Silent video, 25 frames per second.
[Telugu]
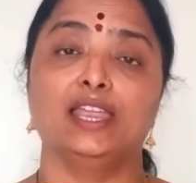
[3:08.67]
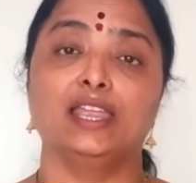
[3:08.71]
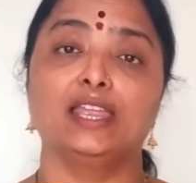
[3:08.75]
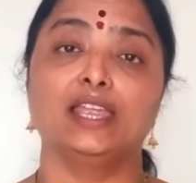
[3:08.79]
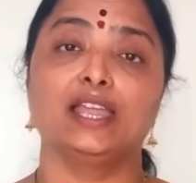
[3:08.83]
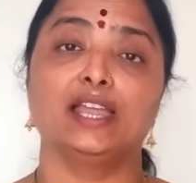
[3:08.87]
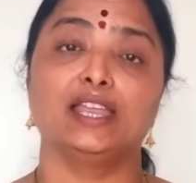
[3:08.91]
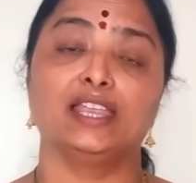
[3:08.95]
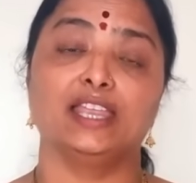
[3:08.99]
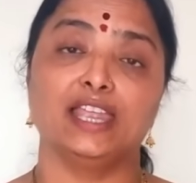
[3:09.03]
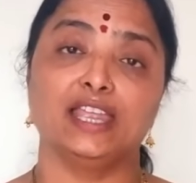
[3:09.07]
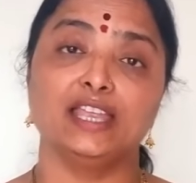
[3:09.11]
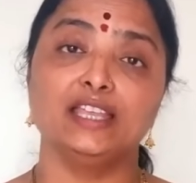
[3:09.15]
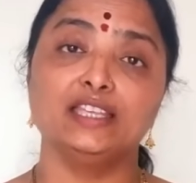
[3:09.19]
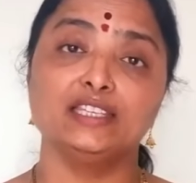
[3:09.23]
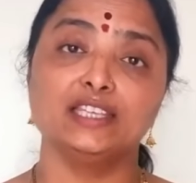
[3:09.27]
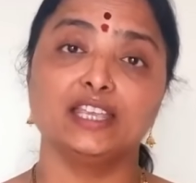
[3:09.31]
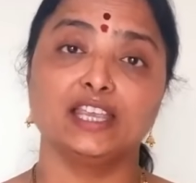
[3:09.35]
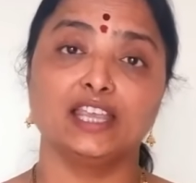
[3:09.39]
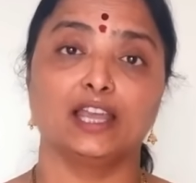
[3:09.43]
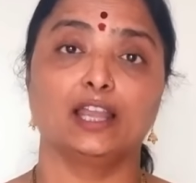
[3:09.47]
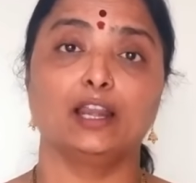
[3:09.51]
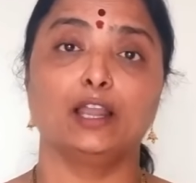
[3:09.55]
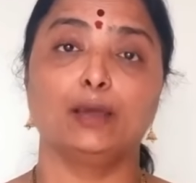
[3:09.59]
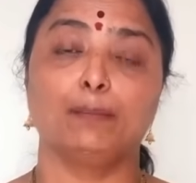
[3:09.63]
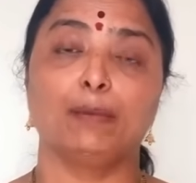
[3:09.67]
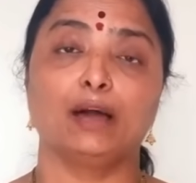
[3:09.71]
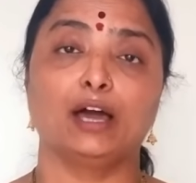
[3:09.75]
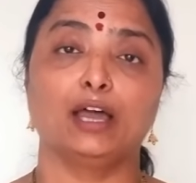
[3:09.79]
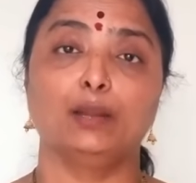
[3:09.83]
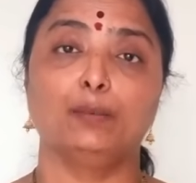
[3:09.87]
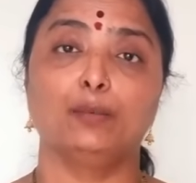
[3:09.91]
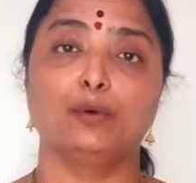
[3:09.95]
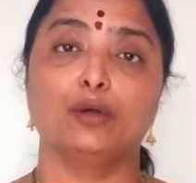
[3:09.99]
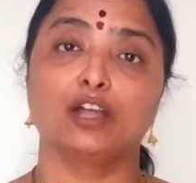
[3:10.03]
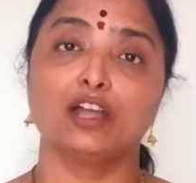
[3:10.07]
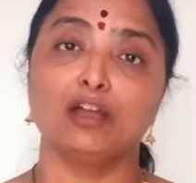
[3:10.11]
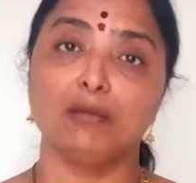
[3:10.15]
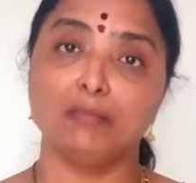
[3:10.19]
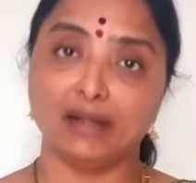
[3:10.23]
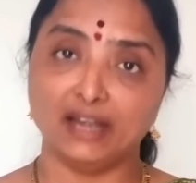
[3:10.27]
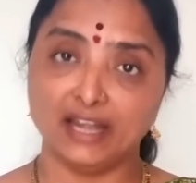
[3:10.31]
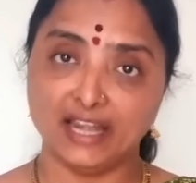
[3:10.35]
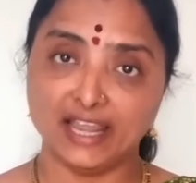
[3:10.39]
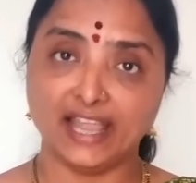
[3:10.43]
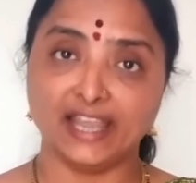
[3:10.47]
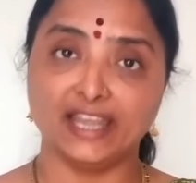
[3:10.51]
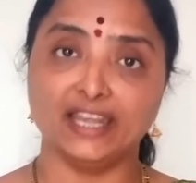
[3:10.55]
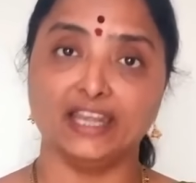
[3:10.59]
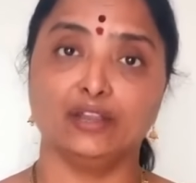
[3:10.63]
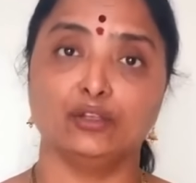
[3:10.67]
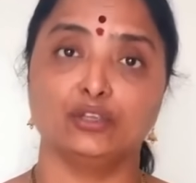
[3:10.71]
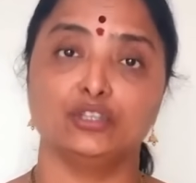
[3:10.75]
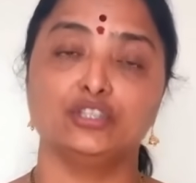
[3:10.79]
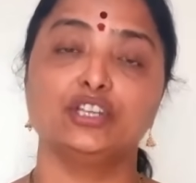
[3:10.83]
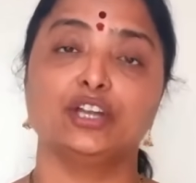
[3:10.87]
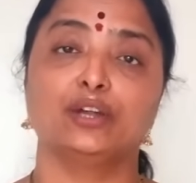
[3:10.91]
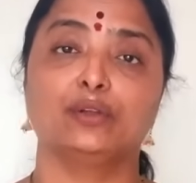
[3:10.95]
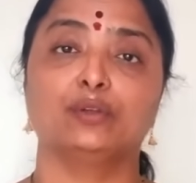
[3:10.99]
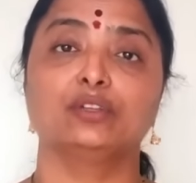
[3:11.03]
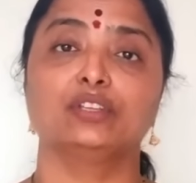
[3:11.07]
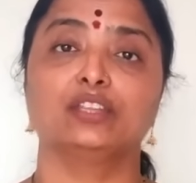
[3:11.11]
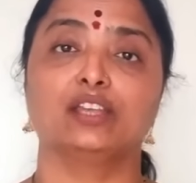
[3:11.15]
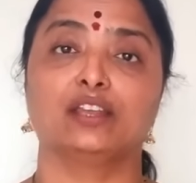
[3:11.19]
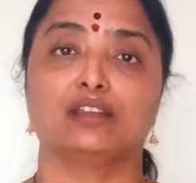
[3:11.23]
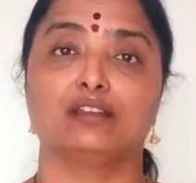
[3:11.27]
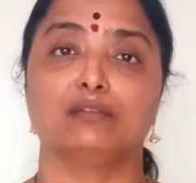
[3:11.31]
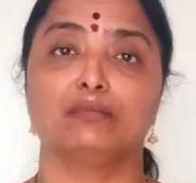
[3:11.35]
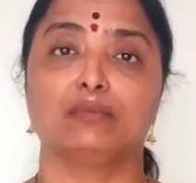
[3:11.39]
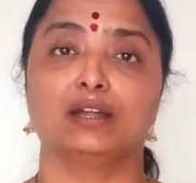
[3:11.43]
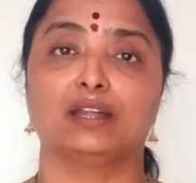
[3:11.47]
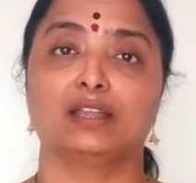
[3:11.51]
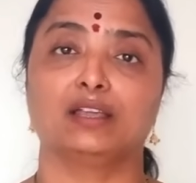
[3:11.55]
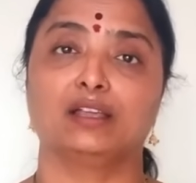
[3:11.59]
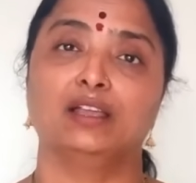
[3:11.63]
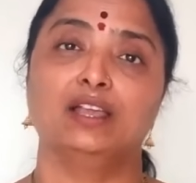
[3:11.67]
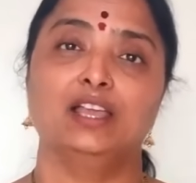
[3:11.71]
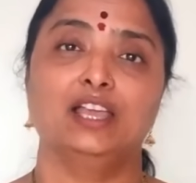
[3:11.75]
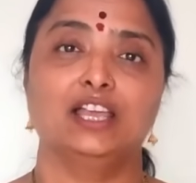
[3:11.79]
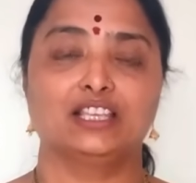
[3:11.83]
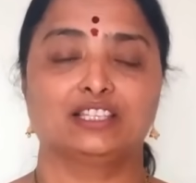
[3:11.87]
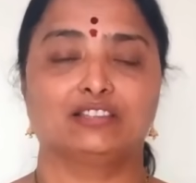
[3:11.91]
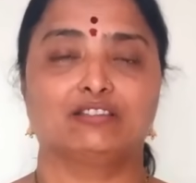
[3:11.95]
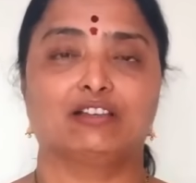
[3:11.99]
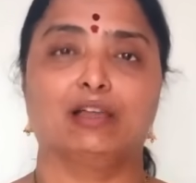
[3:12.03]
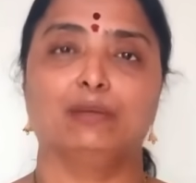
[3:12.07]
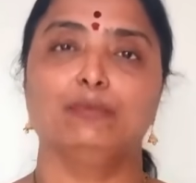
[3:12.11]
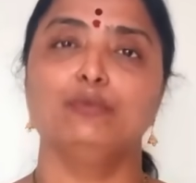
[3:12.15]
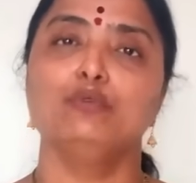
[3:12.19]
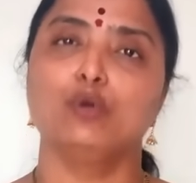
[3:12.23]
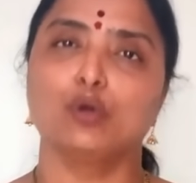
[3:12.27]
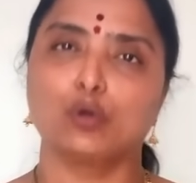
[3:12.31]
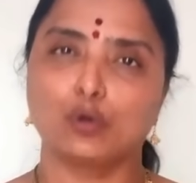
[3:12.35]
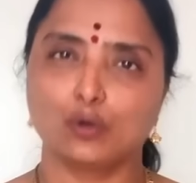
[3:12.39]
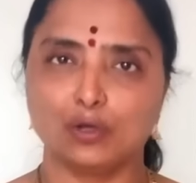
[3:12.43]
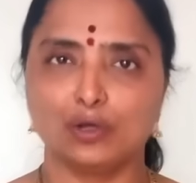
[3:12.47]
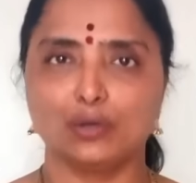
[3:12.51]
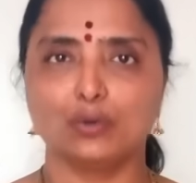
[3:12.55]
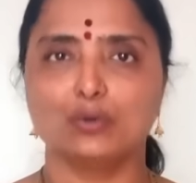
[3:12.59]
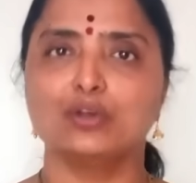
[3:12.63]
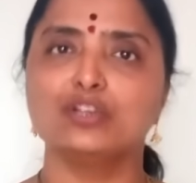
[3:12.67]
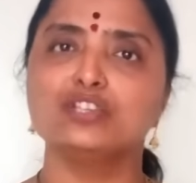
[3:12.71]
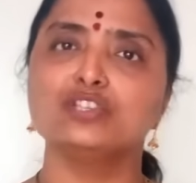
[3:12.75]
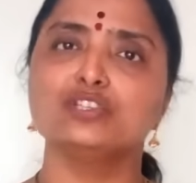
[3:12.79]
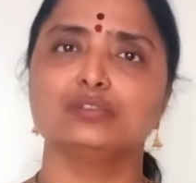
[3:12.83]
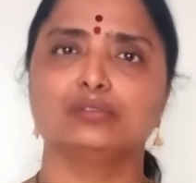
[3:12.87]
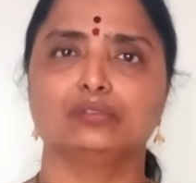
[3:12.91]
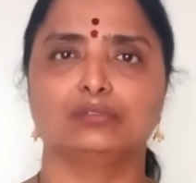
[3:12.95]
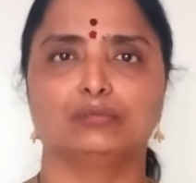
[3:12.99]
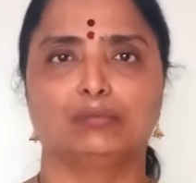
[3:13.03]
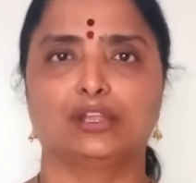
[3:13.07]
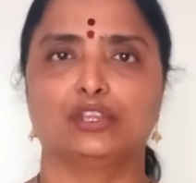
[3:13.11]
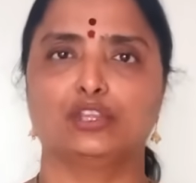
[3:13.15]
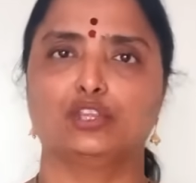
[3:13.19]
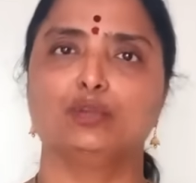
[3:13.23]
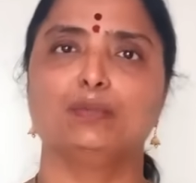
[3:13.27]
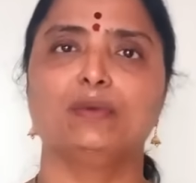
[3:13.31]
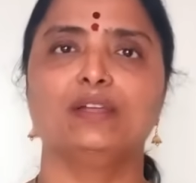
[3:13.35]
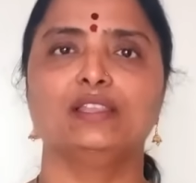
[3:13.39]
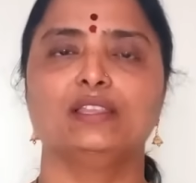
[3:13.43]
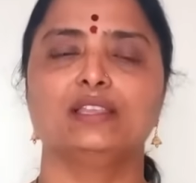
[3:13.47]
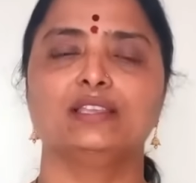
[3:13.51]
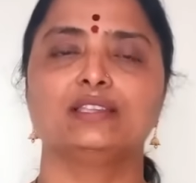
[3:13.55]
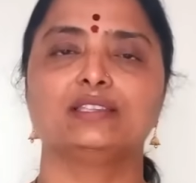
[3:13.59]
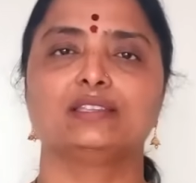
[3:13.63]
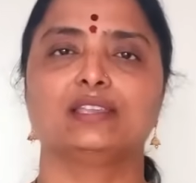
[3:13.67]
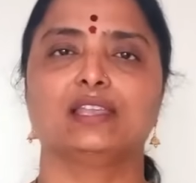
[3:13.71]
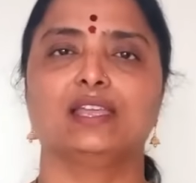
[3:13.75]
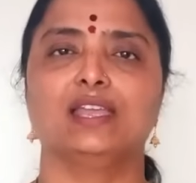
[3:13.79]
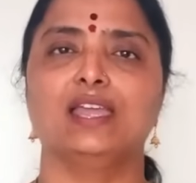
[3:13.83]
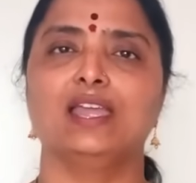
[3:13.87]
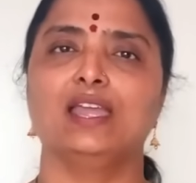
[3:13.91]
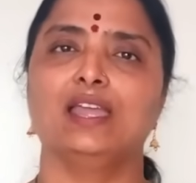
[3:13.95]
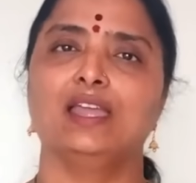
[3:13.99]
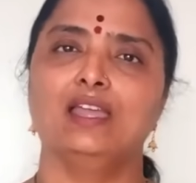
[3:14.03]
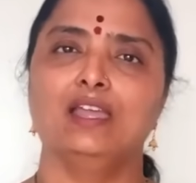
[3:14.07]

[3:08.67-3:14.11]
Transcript: ఇంకా ఏం చేయాలో పాలుపోక మళ్ళీ ఆయన వచ్చి అడుగుతారనమాట స్వామి ఒక్కరోజు మత్తు మంది ఇస్తే